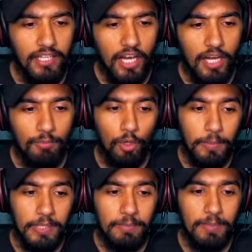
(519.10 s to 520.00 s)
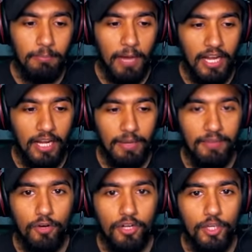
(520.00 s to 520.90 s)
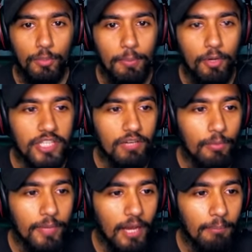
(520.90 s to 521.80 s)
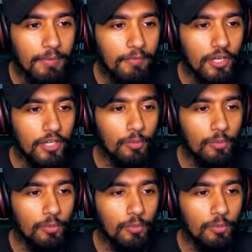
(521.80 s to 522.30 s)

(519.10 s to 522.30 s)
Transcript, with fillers: अनमोल प्रीत भी मार रहा है भाई 42 पे पहुंच गया वो भी हम भी 42